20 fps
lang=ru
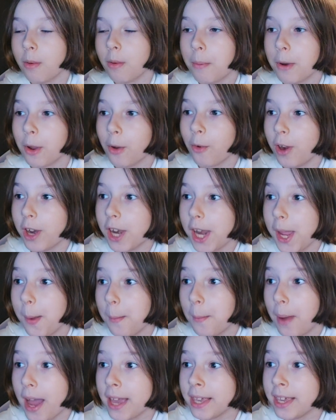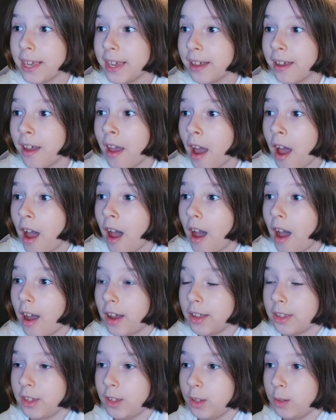прикольные баги,
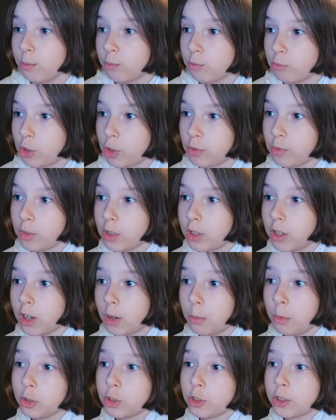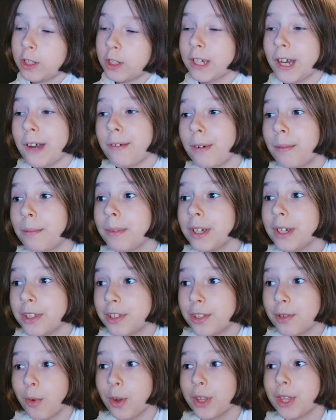они действительно рабочие, я вам их
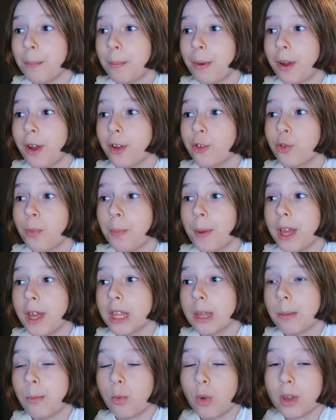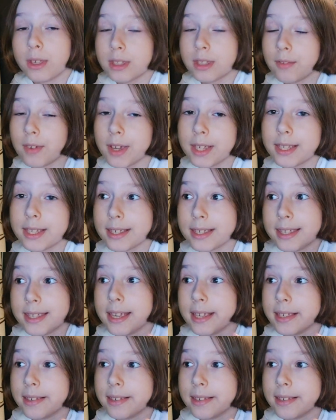сегодня покажу, поэтому оставайся здесь.